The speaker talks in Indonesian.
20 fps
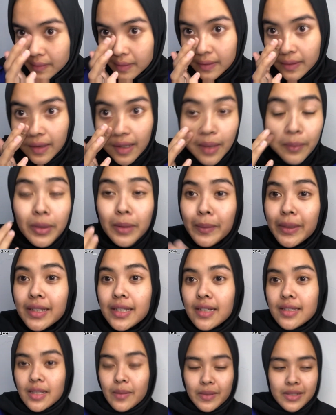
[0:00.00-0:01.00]
nggak berminyak
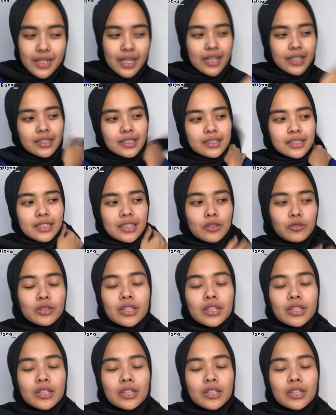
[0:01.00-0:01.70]
sama sekali ternyata udah